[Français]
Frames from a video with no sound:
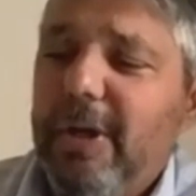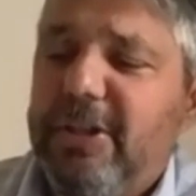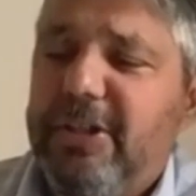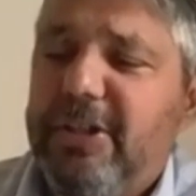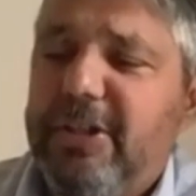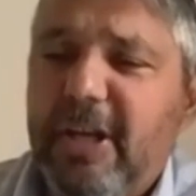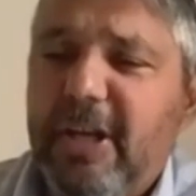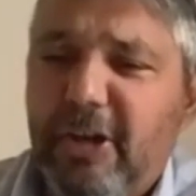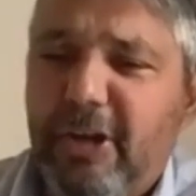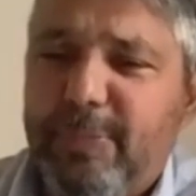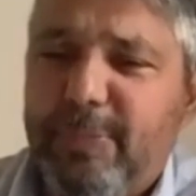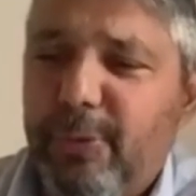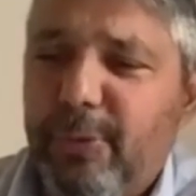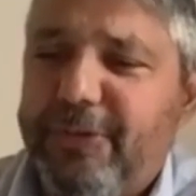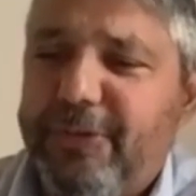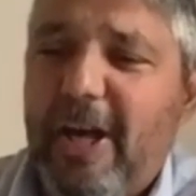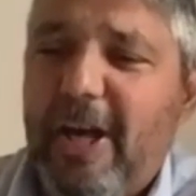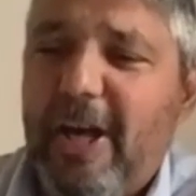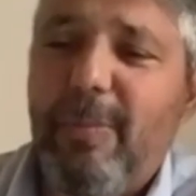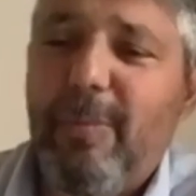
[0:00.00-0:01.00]
est
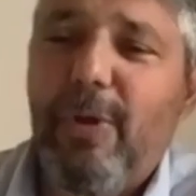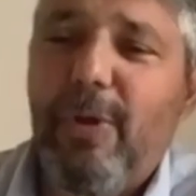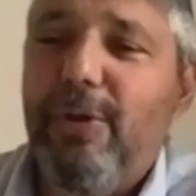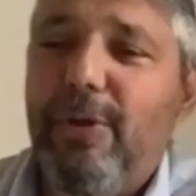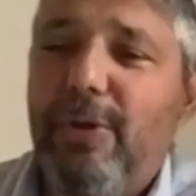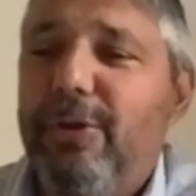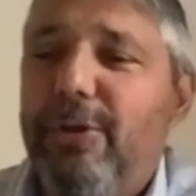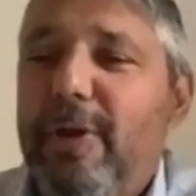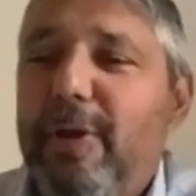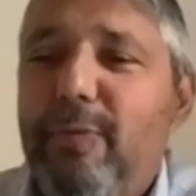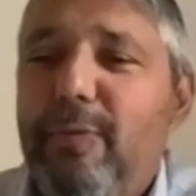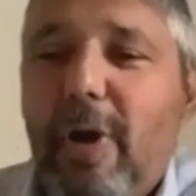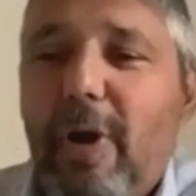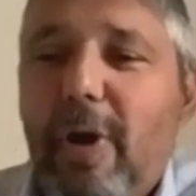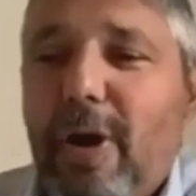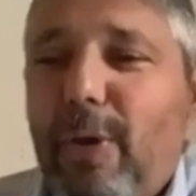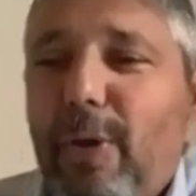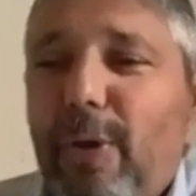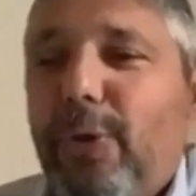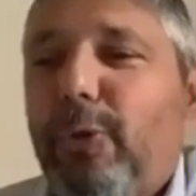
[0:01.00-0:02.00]
responsable
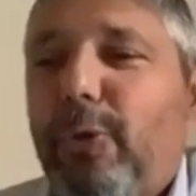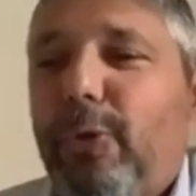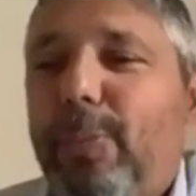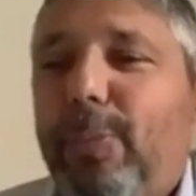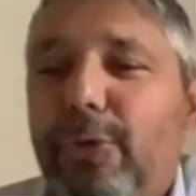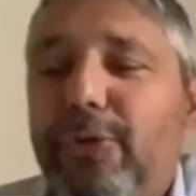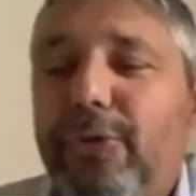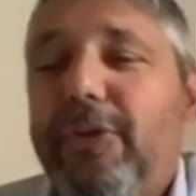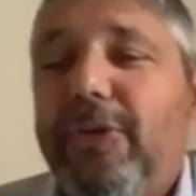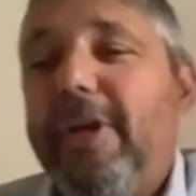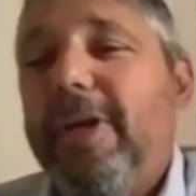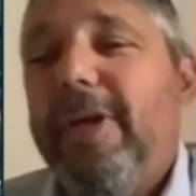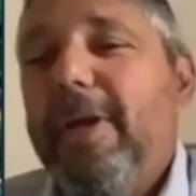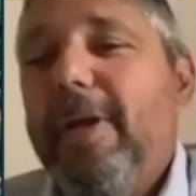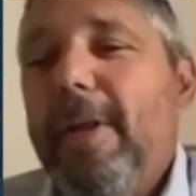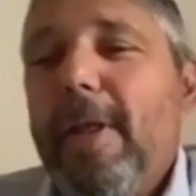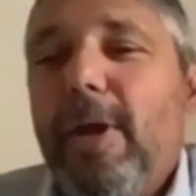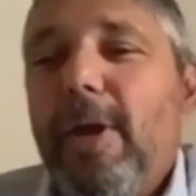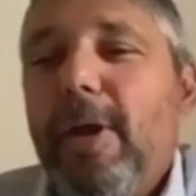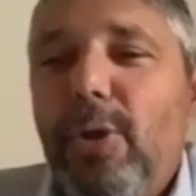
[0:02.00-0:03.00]
d'avoir euh, entreposé
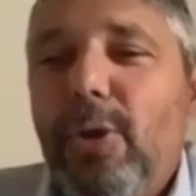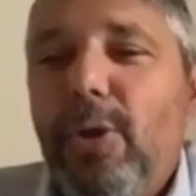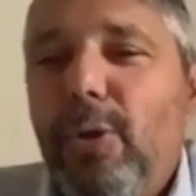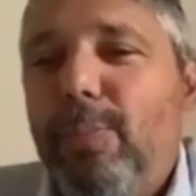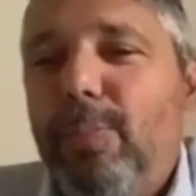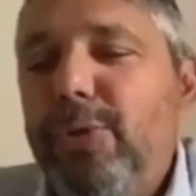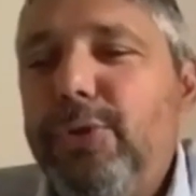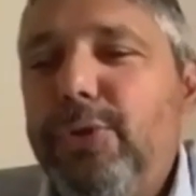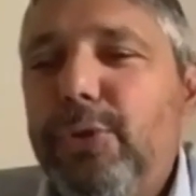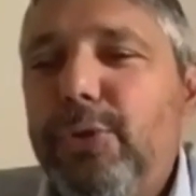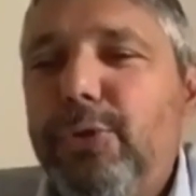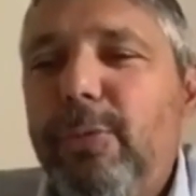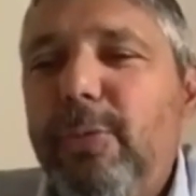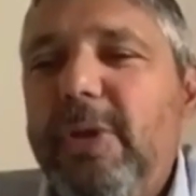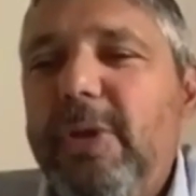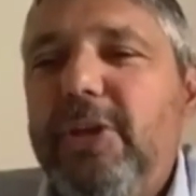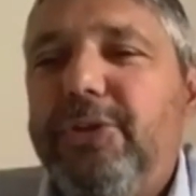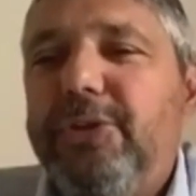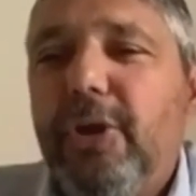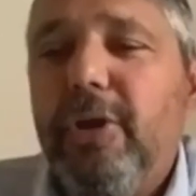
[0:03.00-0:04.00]
euh, plus de
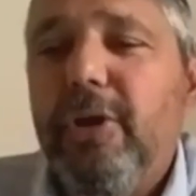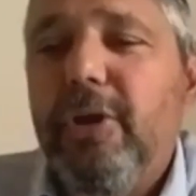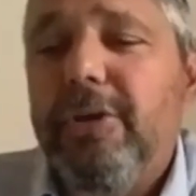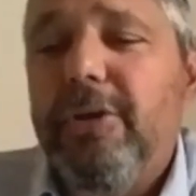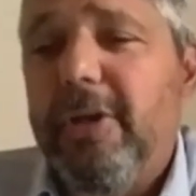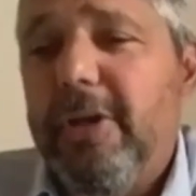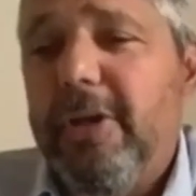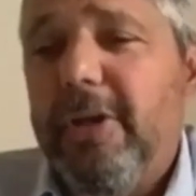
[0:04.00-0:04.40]
2000 tonnes